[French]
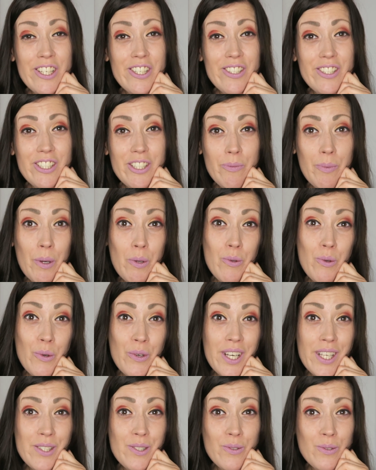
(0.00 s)
J'ai pas eu
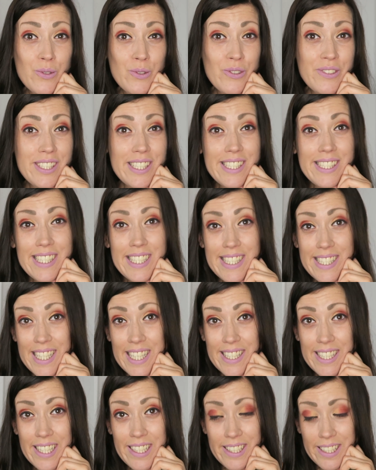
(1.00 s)
l'occasion de le tester
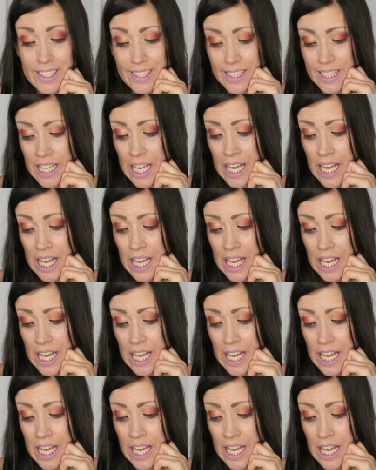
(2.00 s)
cette année.